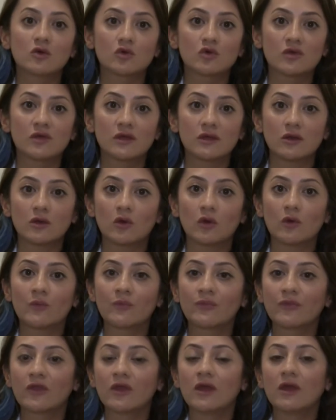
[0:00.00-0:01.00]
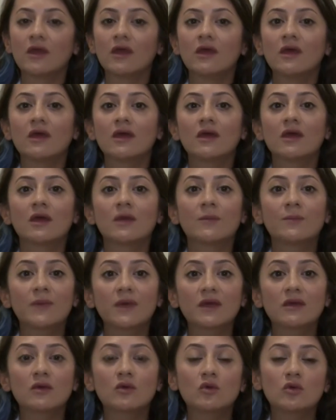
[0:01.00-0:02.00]
gösteriyor. E,
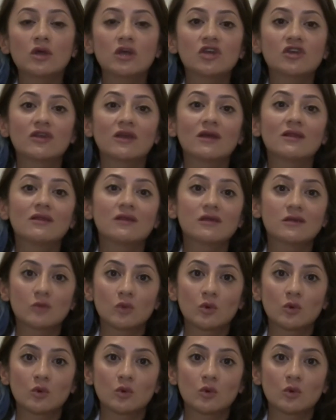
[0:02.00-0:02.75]
peki güneşten nasıl